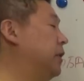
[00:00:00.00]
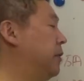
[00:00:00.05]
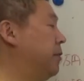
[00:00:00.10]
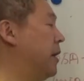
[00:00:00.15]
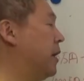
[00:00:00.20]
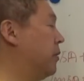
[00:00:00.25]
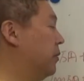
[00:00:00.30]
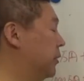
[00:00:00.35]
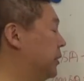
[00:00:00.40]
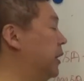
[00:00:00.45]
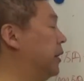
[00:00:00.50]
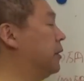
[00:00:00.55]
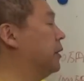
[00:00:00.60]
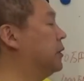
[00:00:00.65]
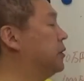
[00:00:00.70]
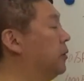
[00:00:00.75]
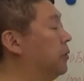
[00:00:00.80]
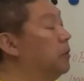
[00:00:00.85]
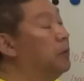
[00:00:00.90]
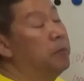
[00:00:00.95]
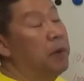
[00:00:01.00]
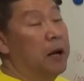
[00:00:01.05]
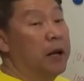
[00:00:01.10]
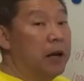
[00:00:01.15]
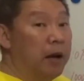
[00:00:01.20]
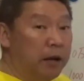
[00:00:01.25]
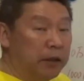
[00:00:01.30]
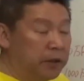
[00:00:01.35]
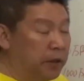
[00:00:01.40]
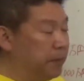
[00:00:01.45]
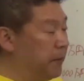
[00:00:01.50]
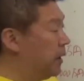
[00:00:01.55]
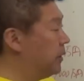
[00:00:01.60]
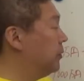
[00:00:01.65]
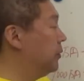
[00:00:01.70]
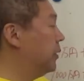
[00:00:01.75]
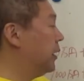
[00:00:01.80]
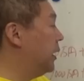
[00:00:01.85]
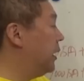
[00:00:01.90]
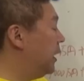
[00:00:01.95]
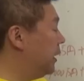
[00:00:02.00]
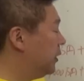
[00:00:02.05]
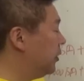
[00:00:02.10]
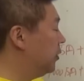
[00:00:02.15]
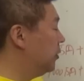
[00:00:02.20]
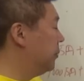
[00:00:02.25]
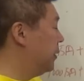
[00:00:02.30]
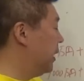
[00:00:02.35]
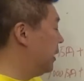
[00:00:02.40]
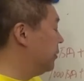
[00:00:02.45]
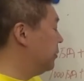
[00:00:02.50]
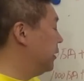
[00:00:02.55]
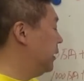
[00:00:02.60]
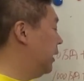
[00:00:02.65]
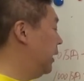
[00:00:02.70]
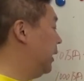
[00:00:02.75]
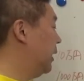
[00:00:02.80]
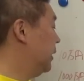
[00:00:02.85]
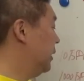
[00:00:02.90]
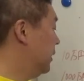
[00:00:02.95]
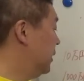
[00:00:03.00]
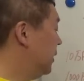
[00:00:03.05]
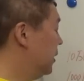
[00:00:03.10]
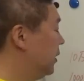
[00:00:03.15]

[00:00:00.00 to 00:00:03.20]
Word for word: 2万5,000円とか、為替もあるので、レートのもあるんで、